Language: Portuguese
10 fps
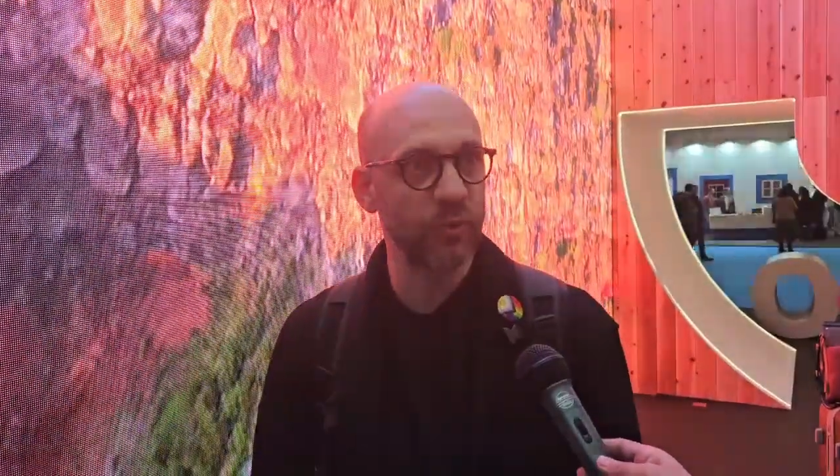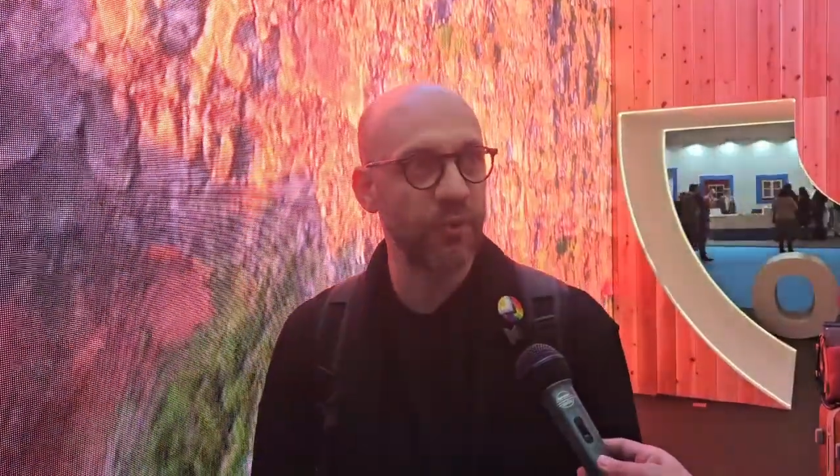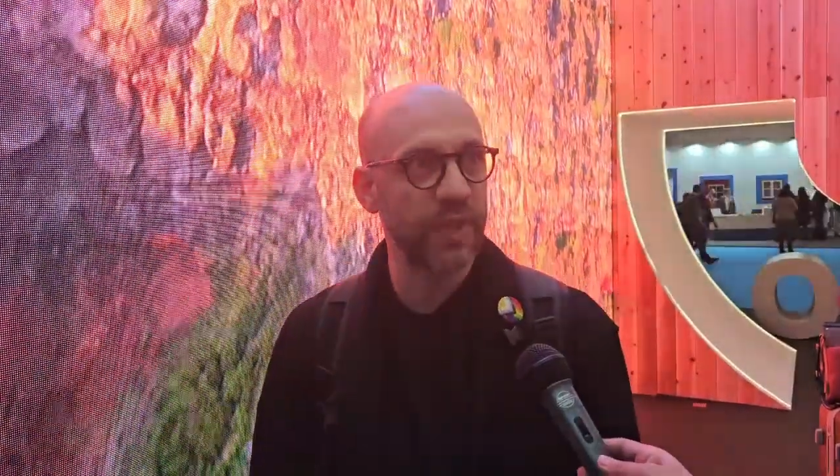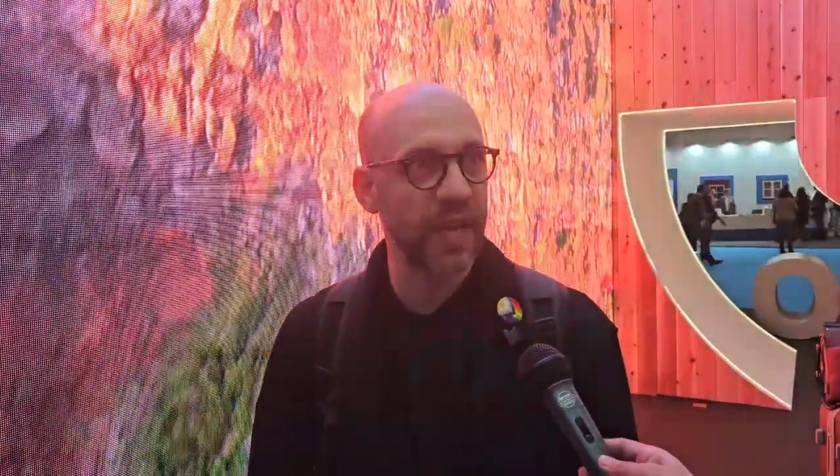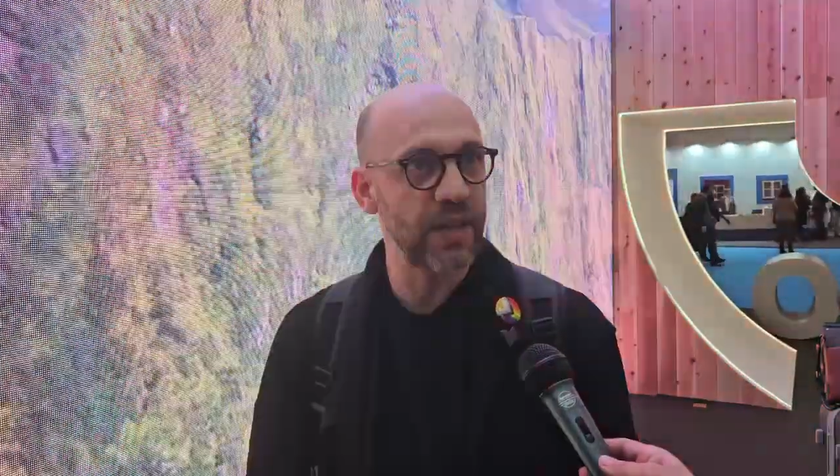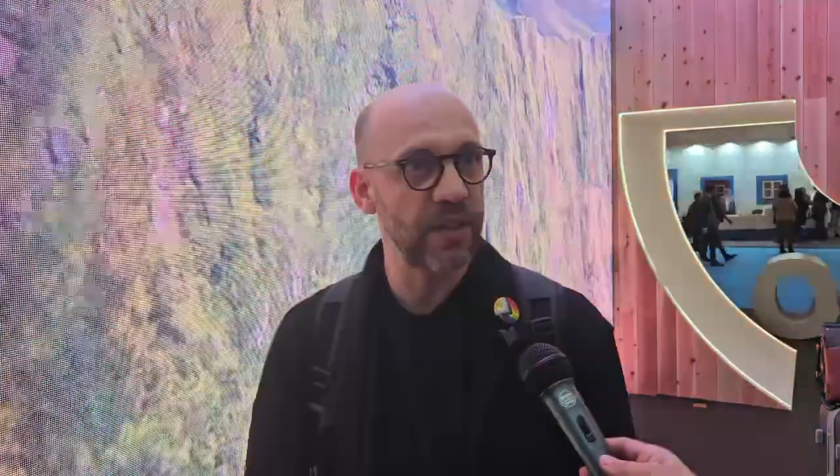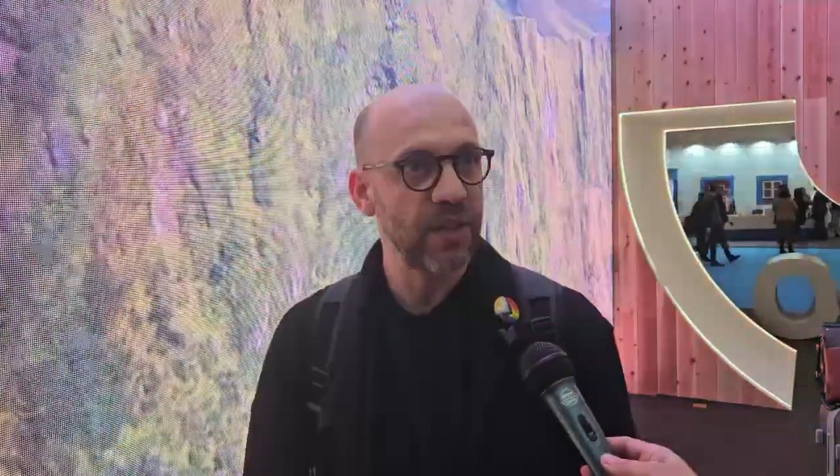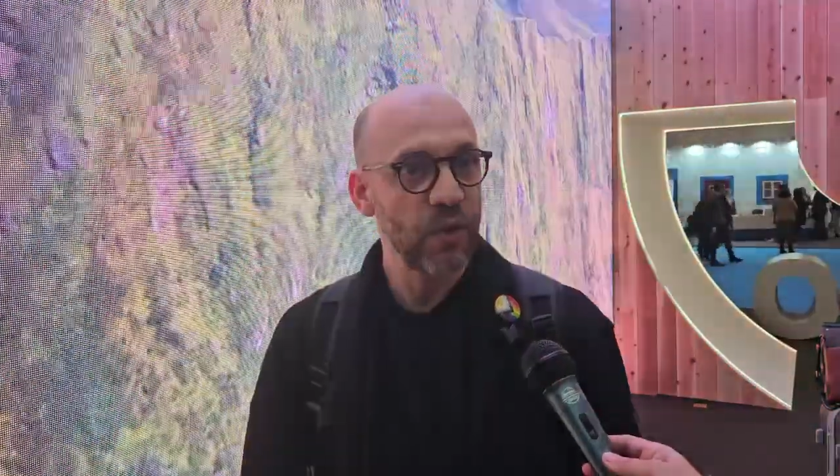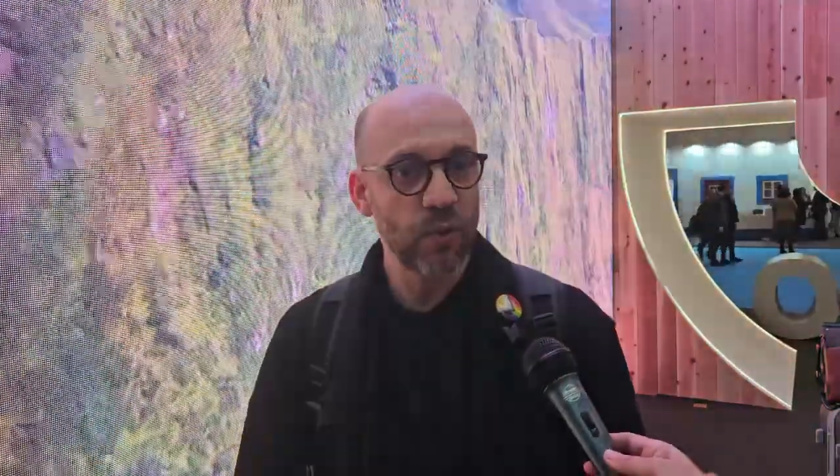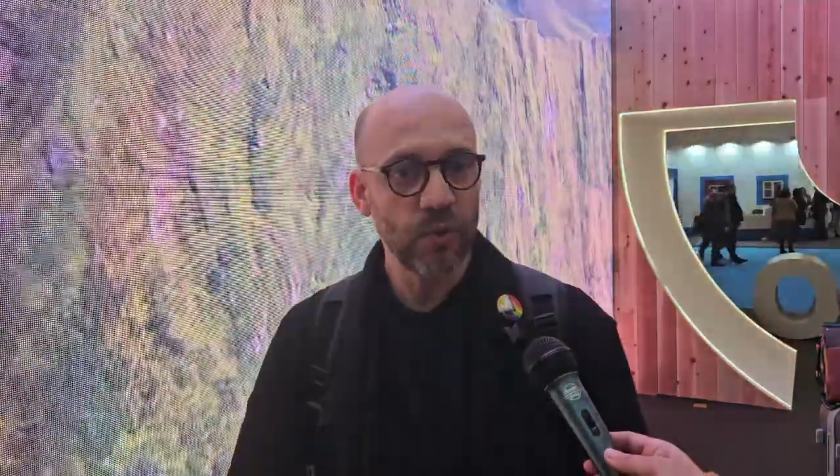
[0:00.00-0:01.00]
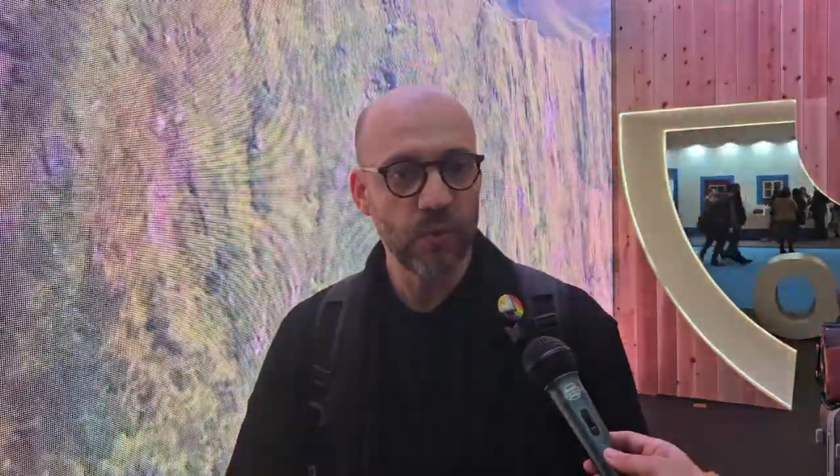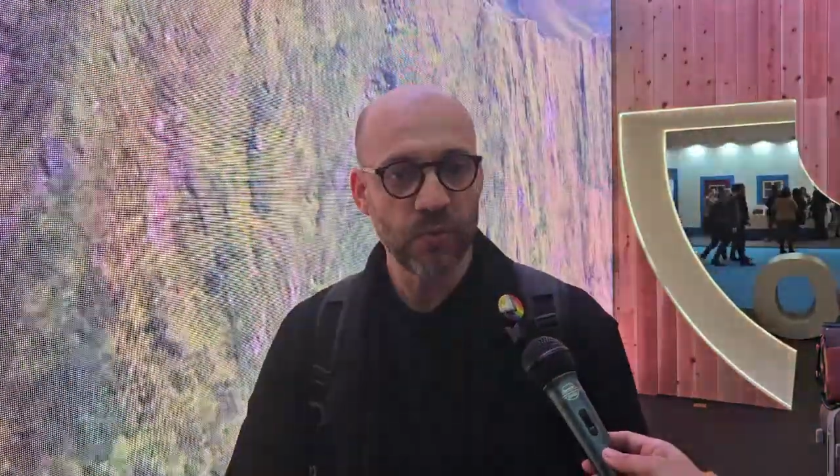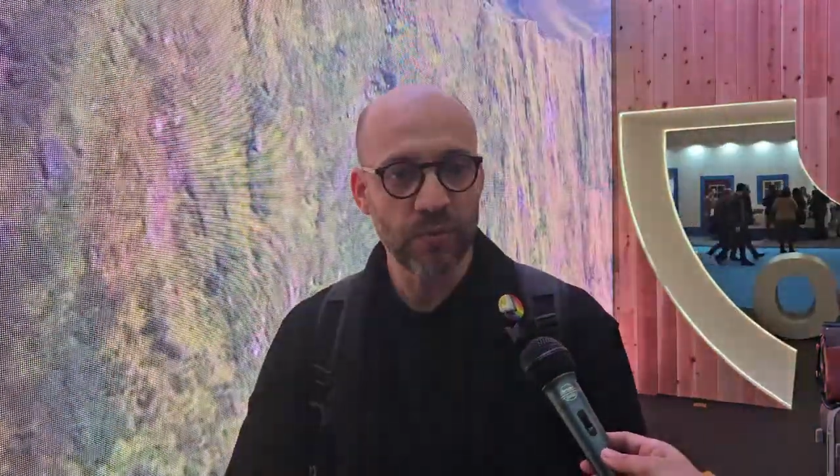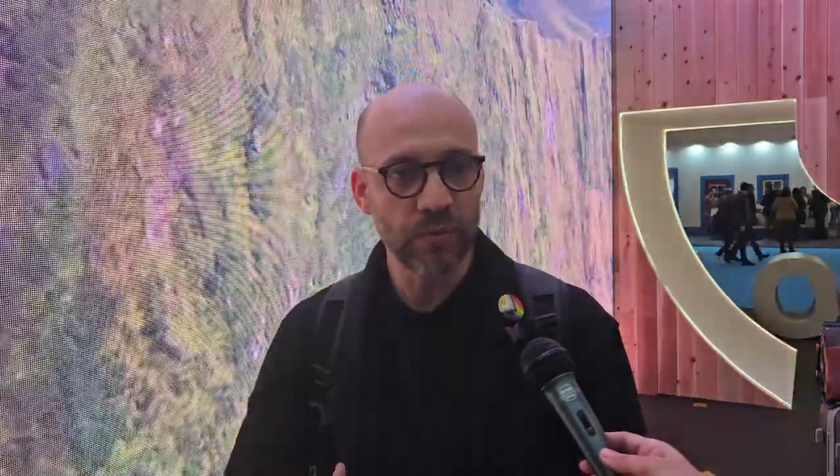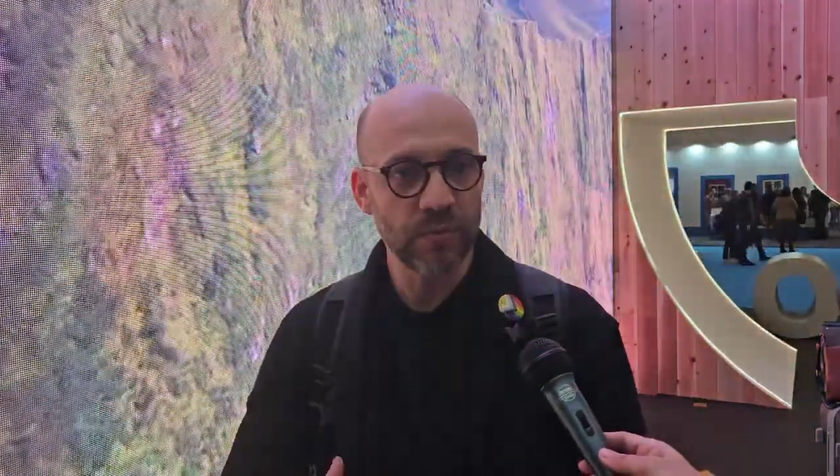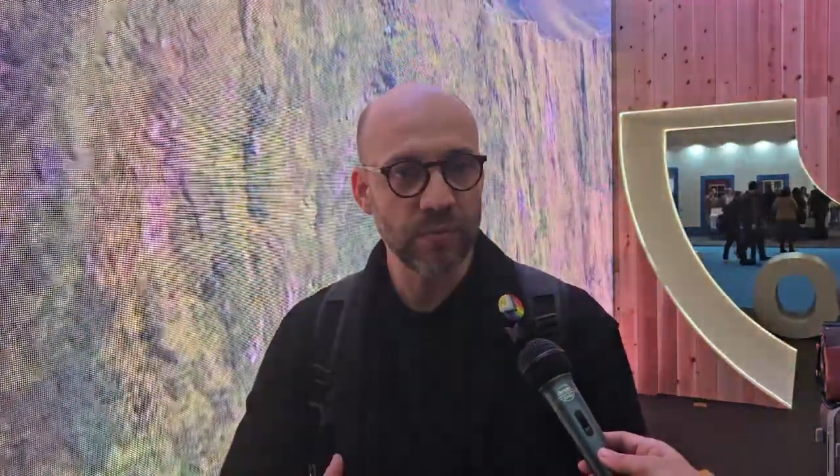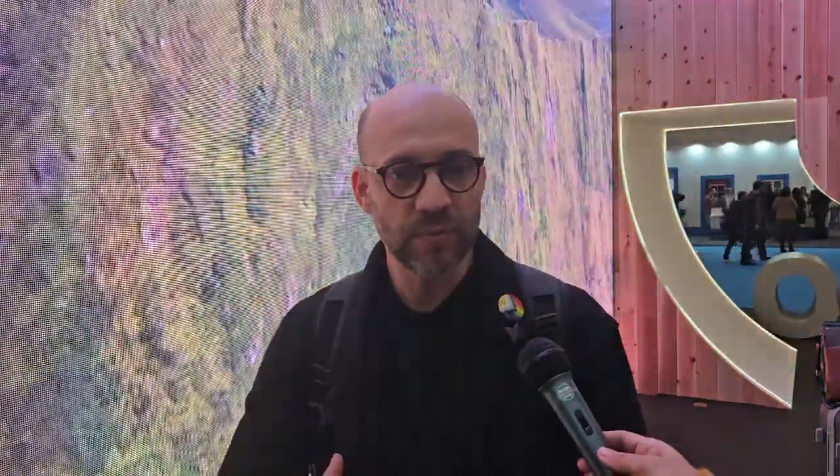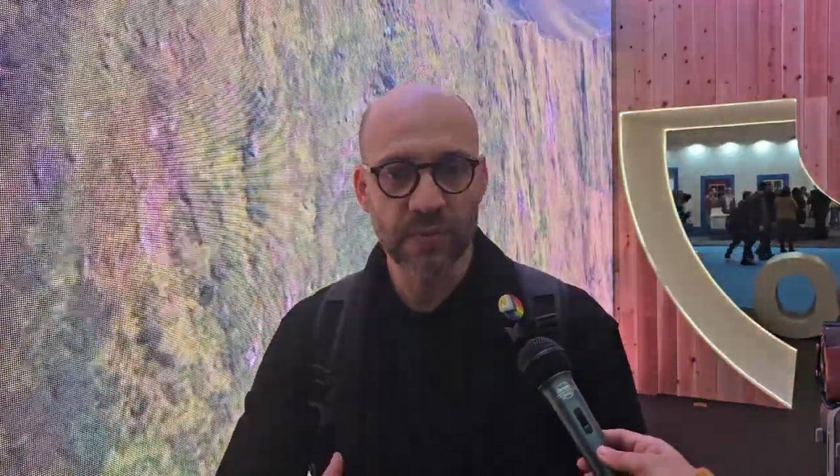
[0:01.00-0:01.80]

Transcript: dar um,